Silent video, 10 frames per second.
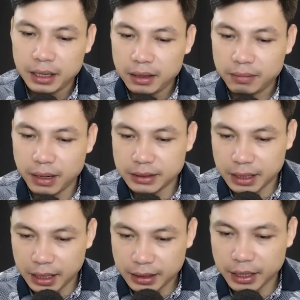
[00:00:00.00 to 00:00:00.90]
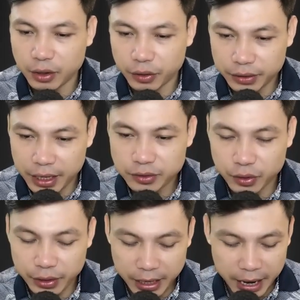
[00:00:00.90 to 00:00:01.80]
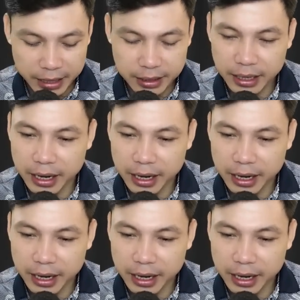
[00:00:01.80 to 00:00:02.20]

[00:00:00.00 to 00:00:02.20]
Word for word: cứ như vậy bay lên cây nằm ngủ.